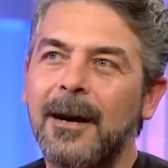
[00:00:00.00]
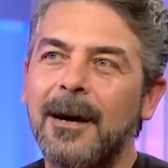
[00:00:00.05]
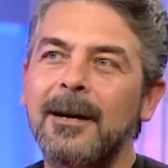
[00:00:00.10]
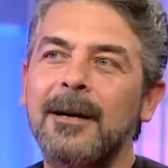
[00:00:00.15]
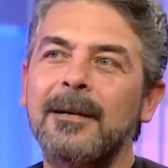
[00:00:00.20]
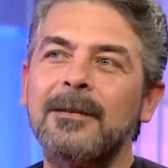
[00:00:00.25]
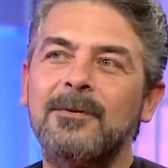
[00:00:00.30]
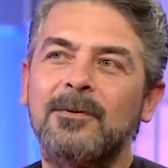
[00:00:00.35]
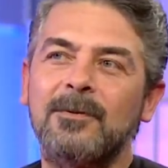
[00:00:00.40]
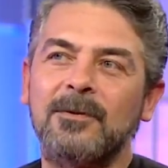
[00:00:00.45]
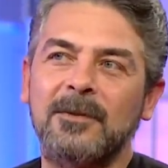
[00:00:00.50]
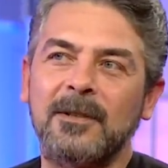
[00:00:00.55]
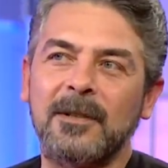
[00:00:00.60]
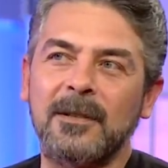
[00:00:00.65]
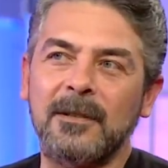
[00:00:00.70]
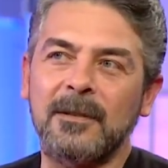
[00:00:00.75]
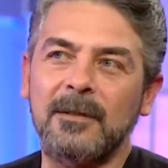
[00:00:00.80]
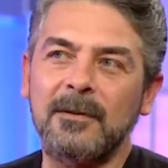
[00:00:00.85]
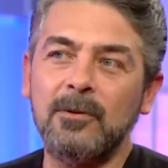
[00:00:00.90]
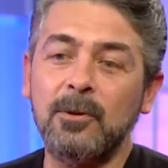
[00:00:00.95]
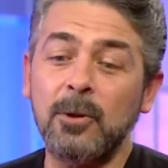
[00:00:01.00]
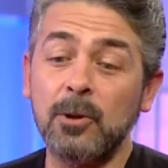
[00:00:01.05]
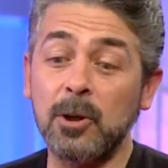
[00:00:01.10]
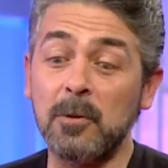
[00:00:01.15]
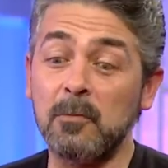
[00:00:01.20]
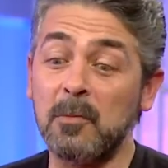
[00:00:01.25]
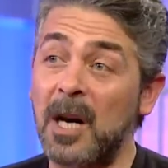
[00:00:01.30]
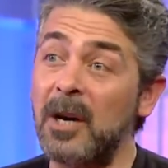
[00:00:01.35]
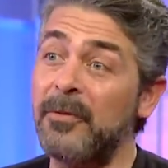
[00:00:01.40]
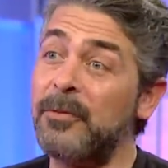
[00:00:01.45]
Hayat kurtarır. Be.
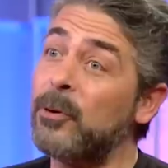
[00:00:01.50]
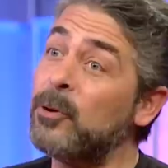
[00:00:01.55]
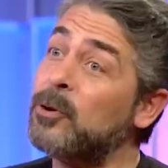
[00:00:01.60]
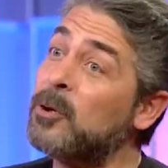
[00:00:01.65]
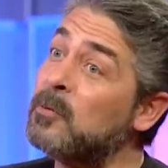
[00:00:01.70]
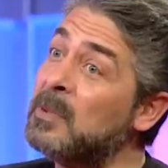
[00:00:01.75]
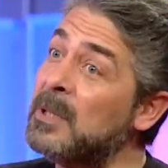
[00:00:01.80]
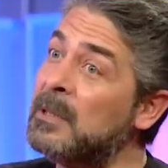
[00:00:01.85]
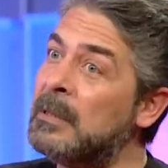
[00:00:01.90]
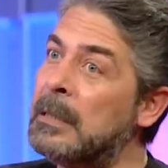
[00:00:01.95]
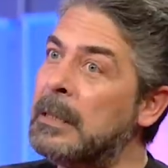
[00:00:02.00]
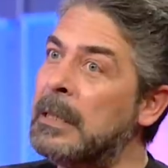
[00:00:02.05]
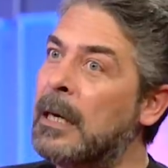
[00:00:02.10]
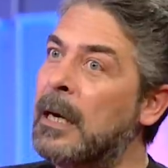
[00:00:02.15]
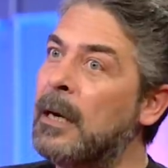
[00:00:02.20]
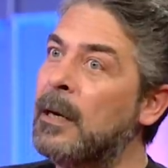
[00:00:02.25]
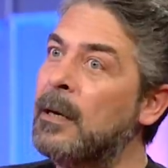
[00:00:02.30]
Çocuk mahvoldu bitti ya.